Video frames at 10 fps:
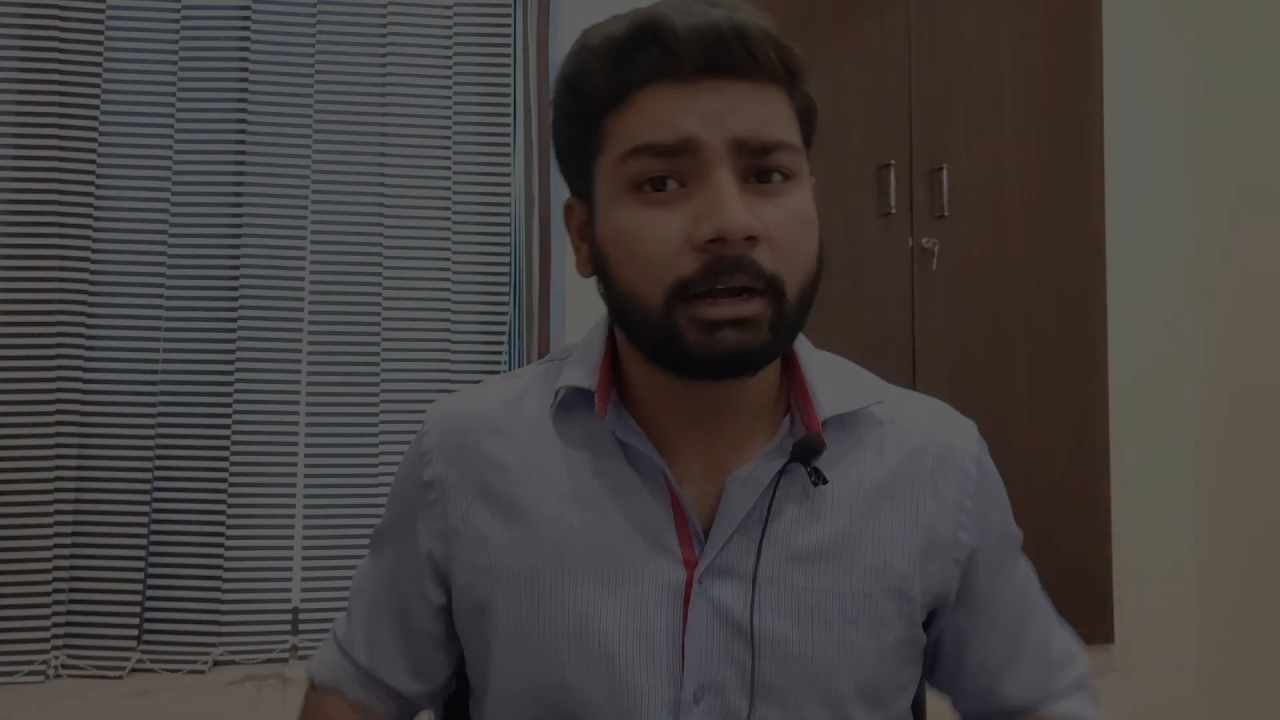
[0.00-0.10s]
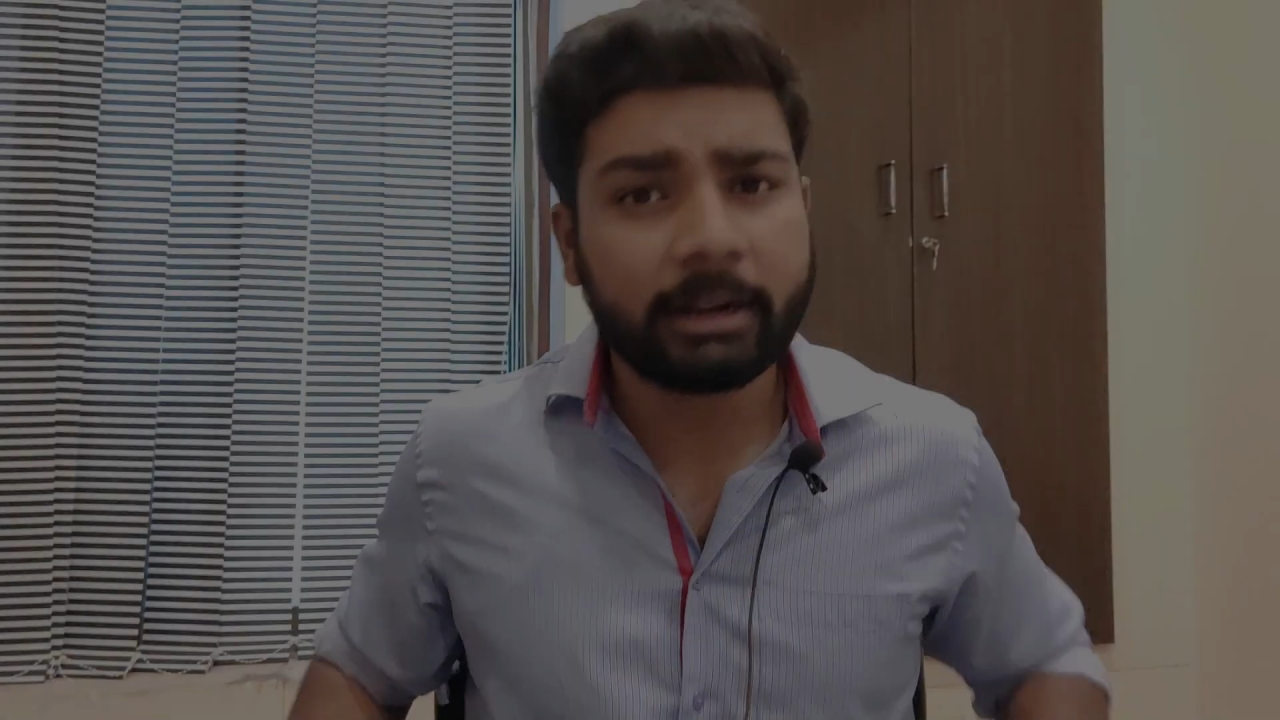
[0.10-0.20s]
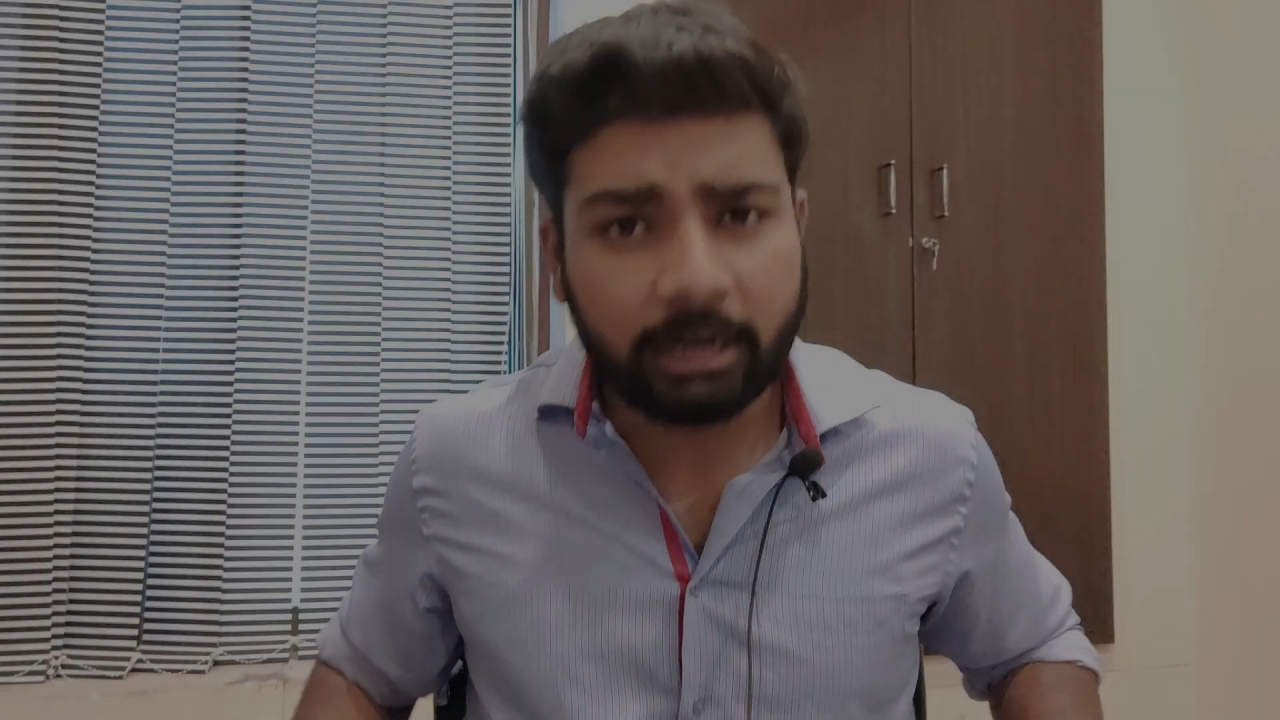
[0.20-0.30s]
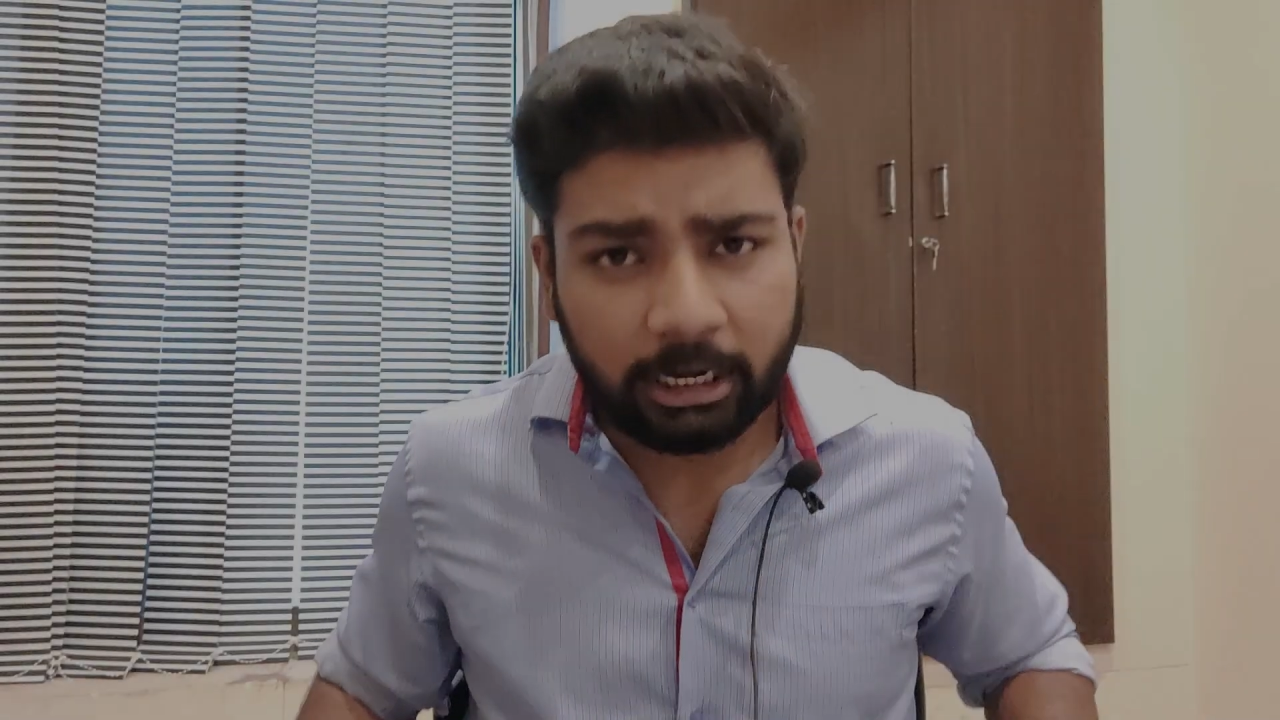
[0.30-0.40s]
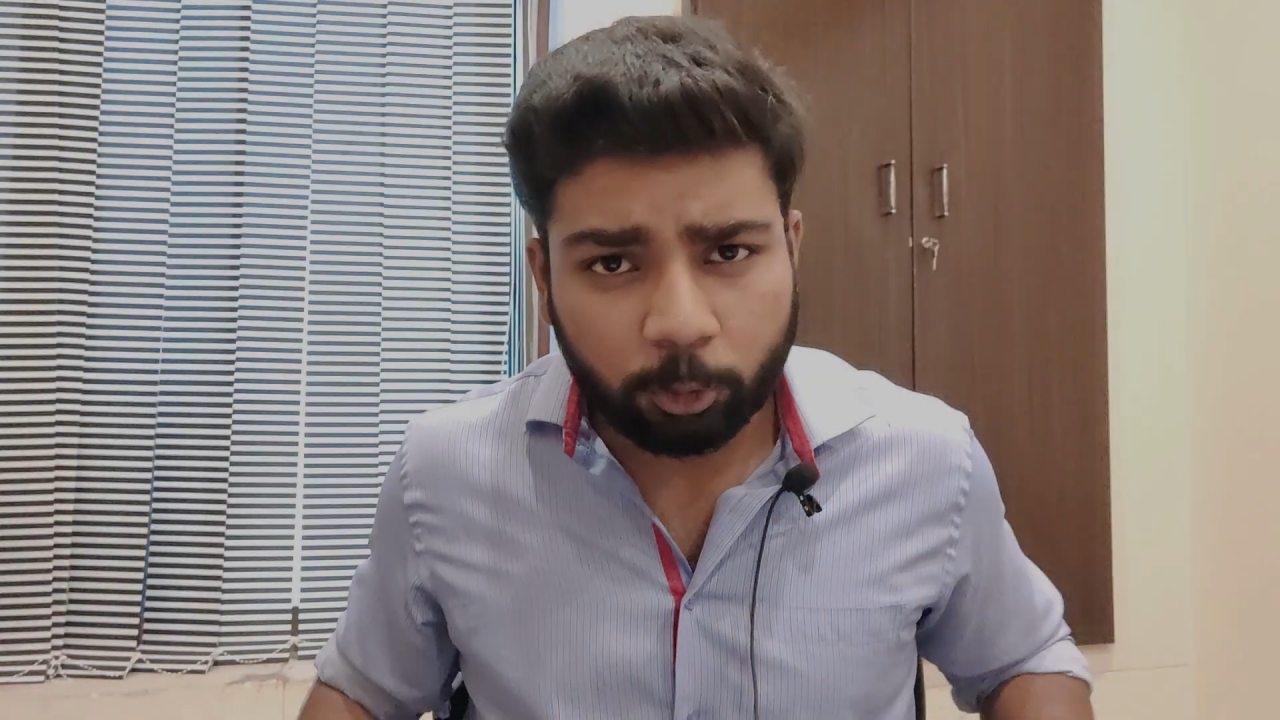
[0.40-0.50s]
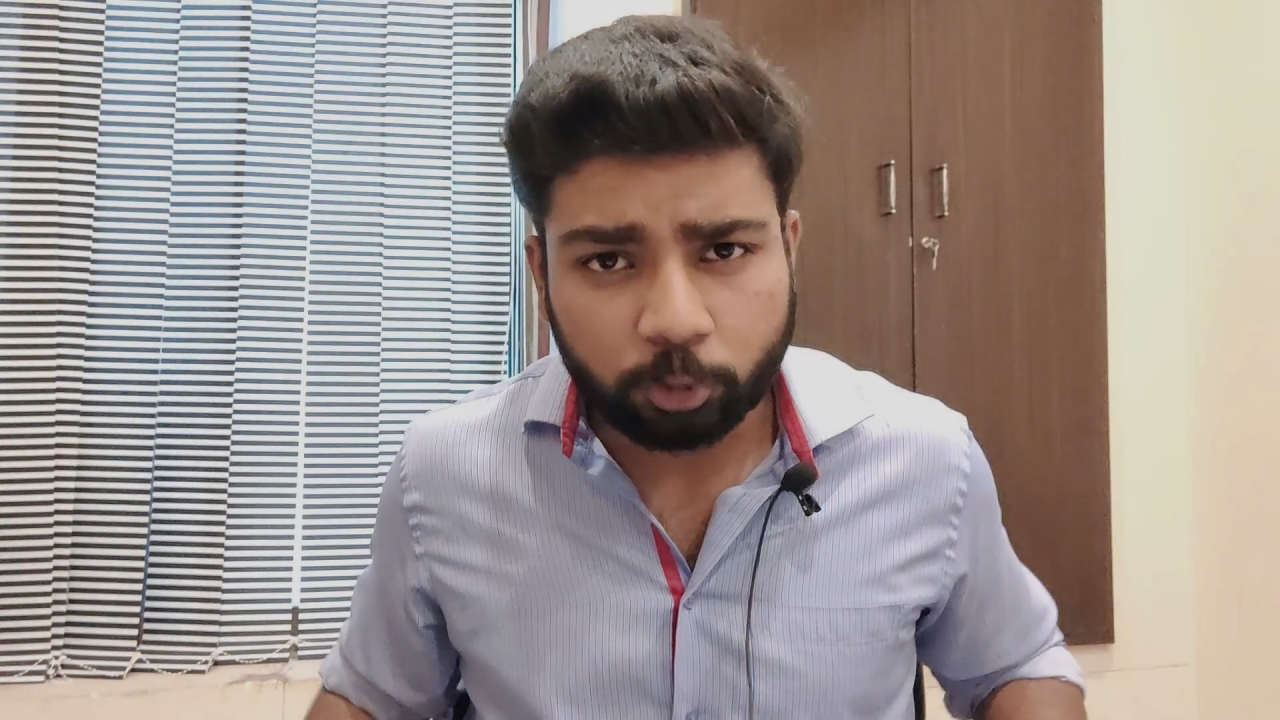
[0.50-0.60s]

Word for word: लोग हैरान